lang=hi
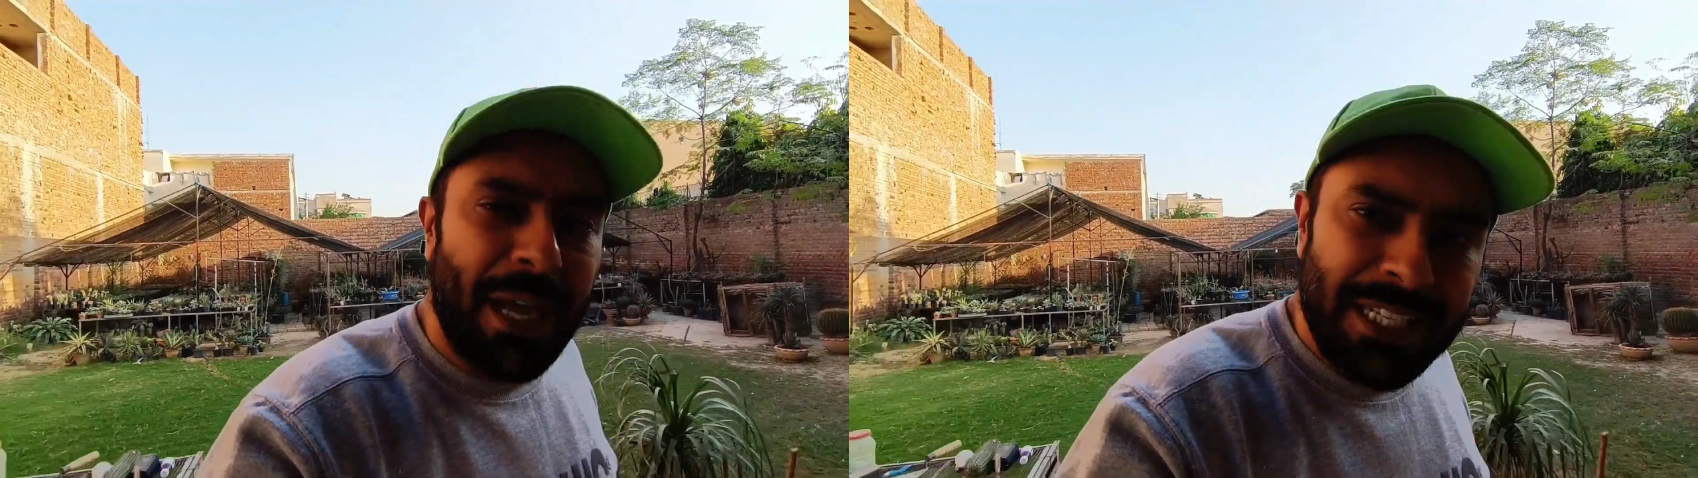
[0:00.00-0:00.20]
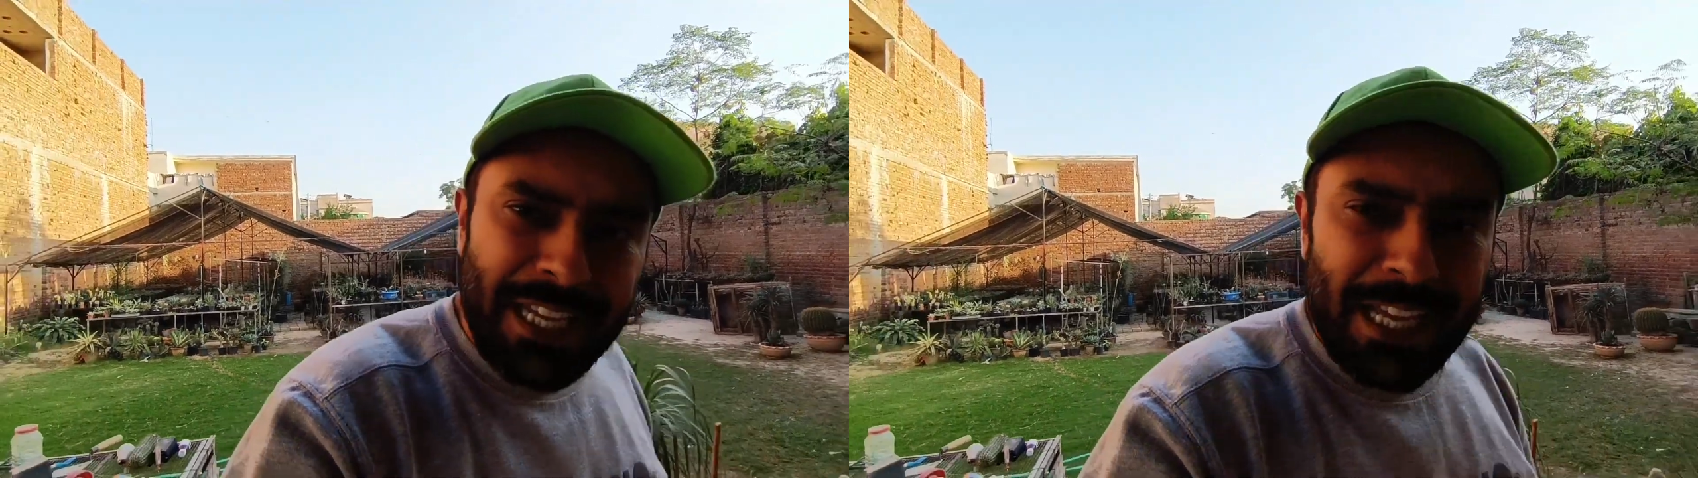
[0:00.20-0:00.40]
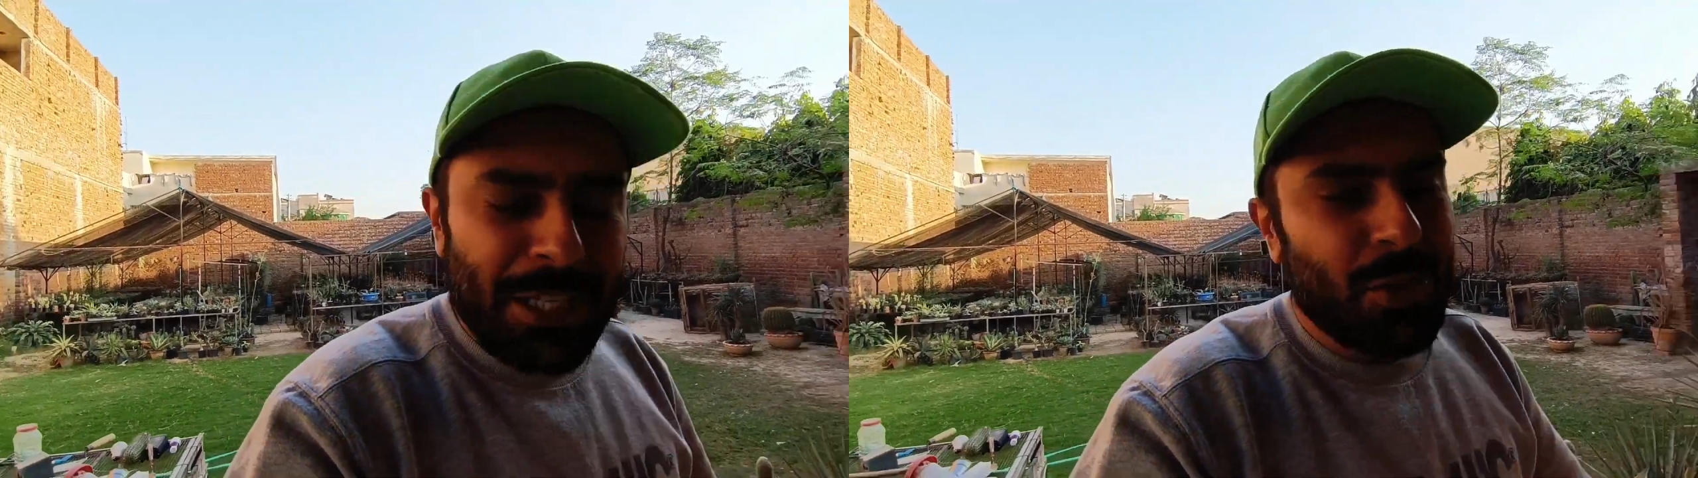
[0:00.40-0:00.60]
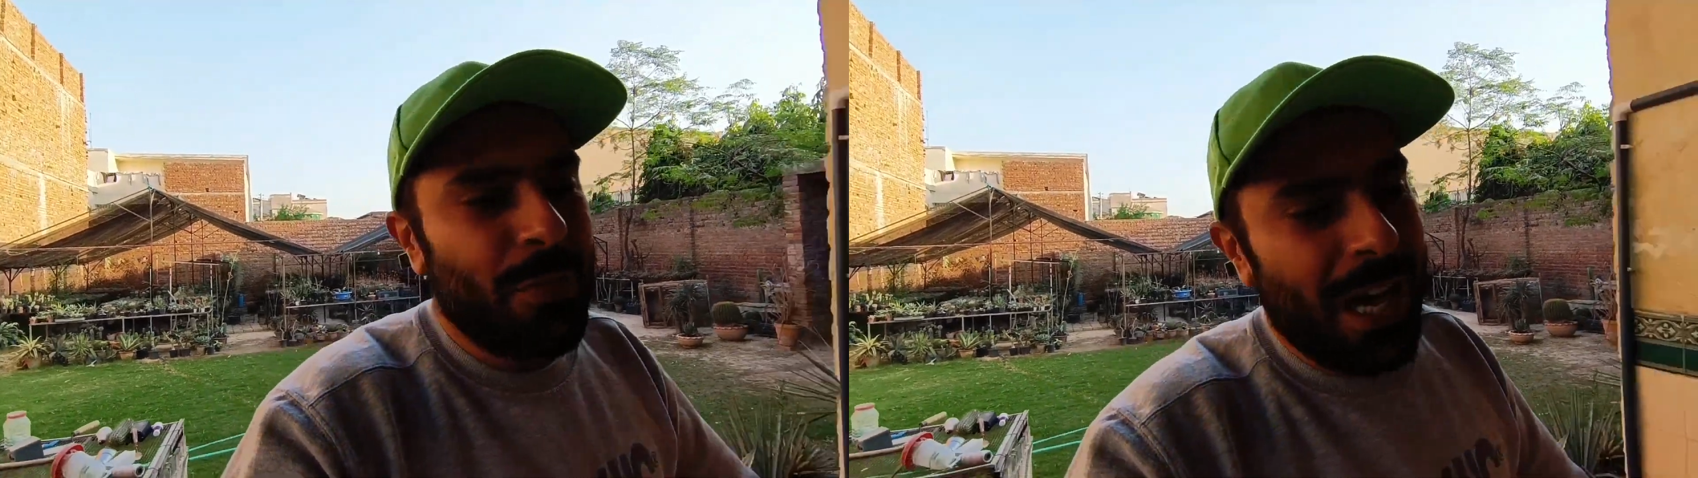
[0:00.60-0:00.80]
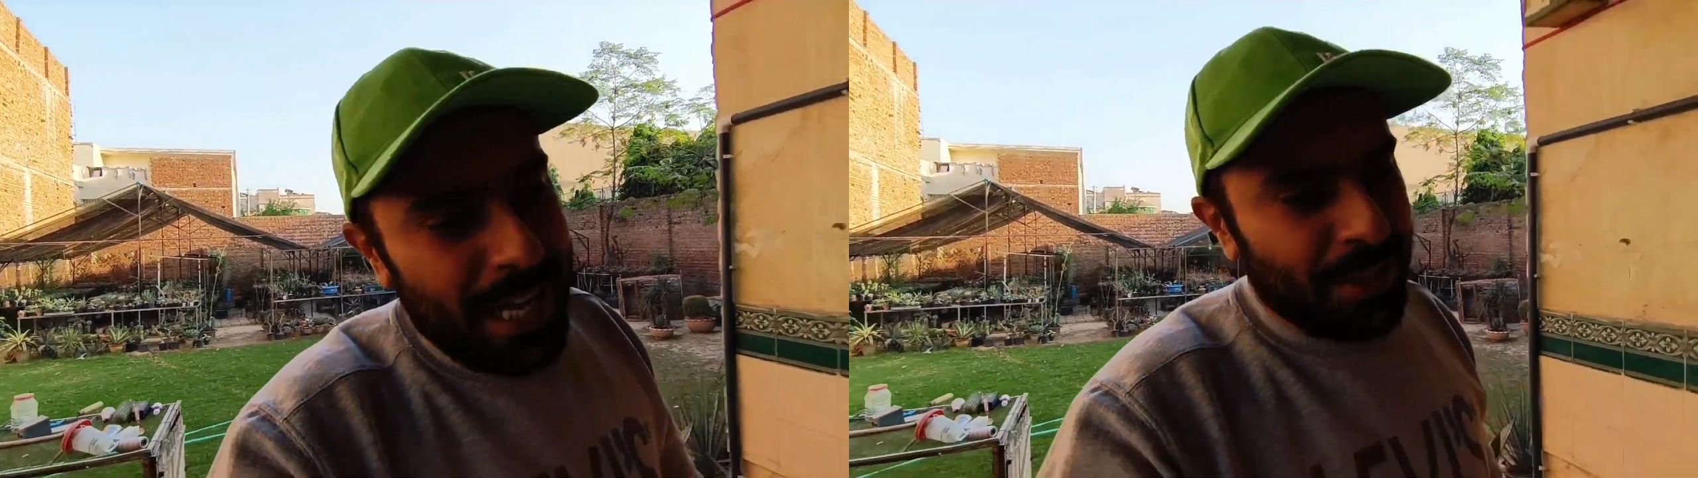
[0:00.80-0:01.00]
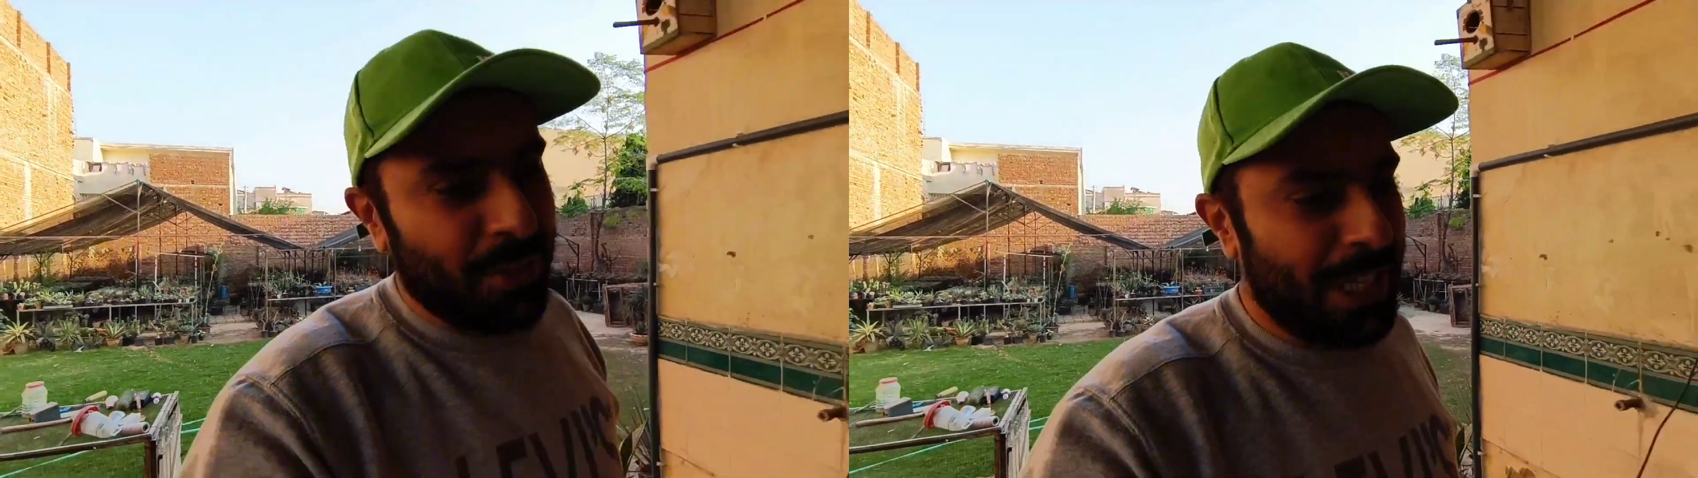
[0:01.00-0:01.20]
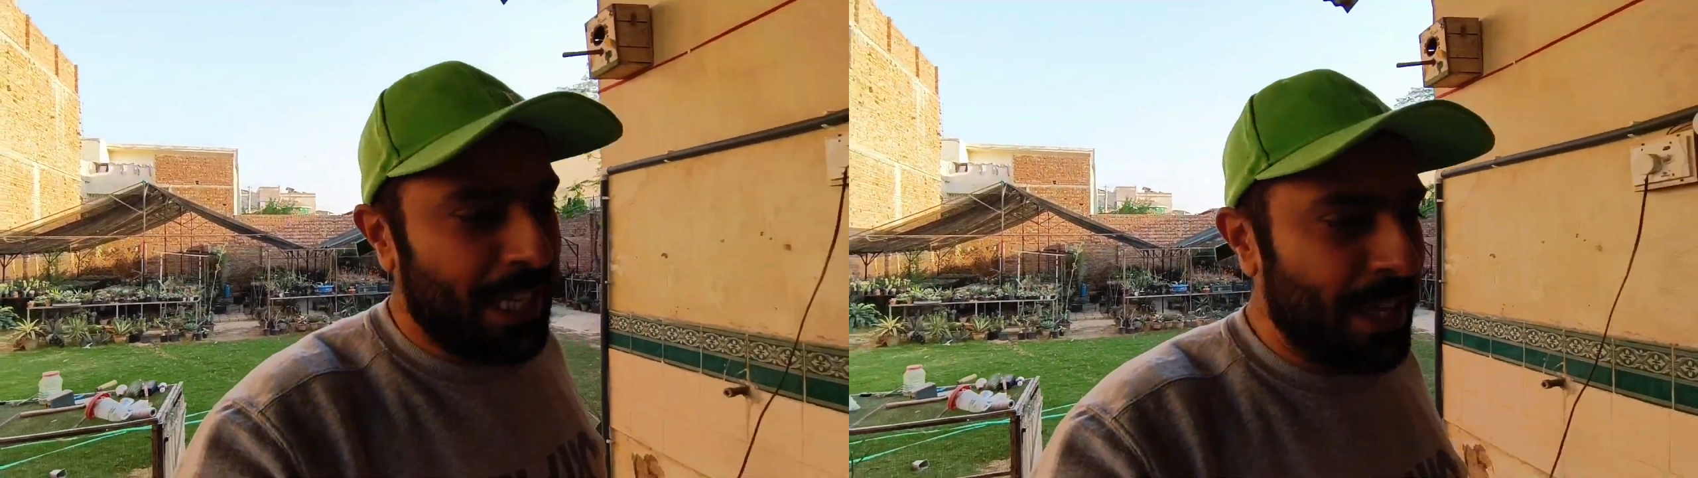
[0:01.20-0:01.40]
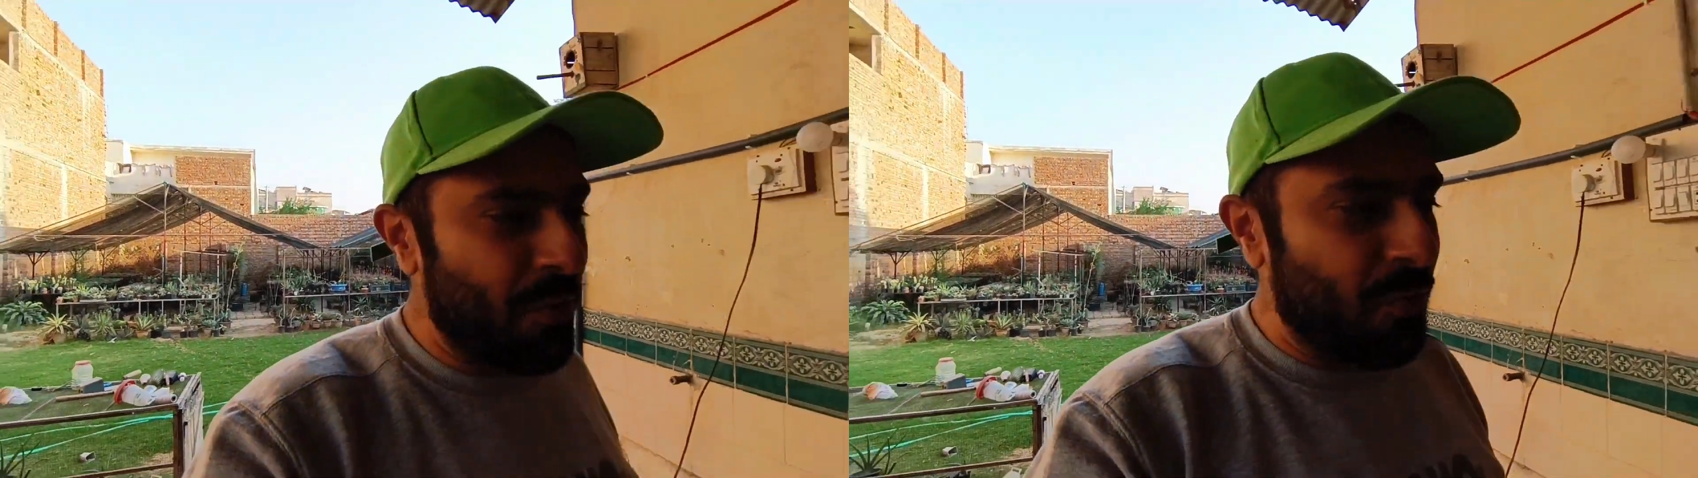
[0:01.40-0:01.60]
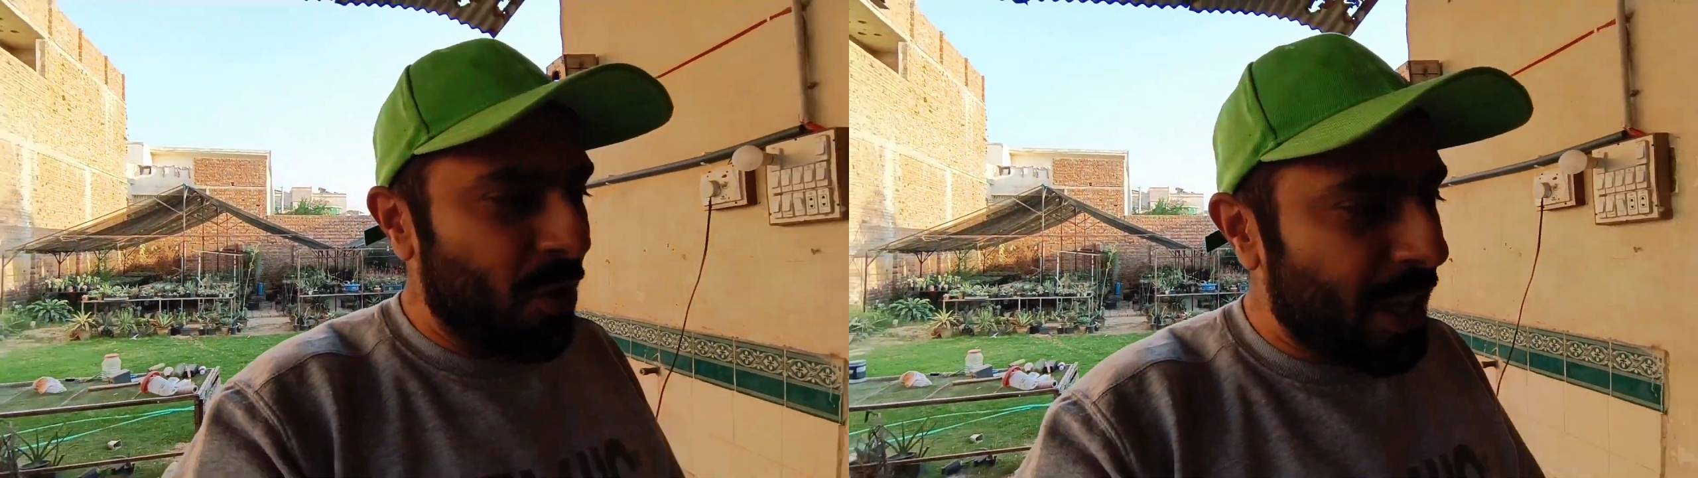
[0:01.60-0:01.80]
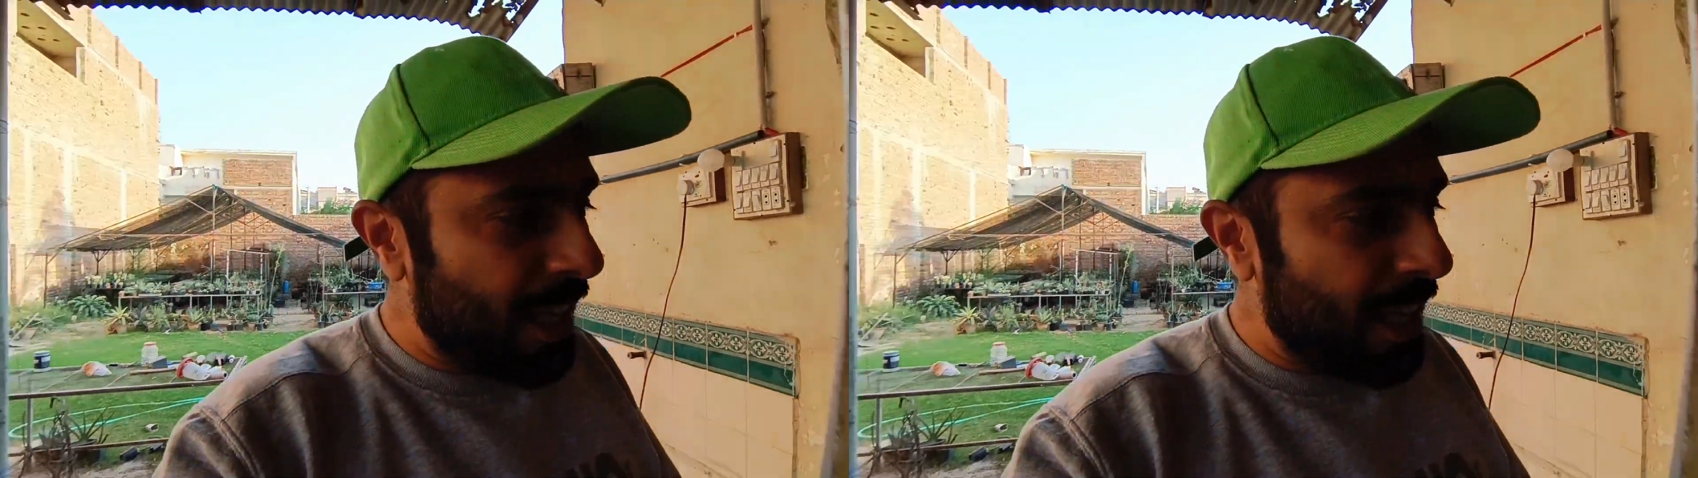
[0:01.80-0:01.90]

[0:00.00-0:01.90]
मैं जाके सुबहान को देख आऊँ वो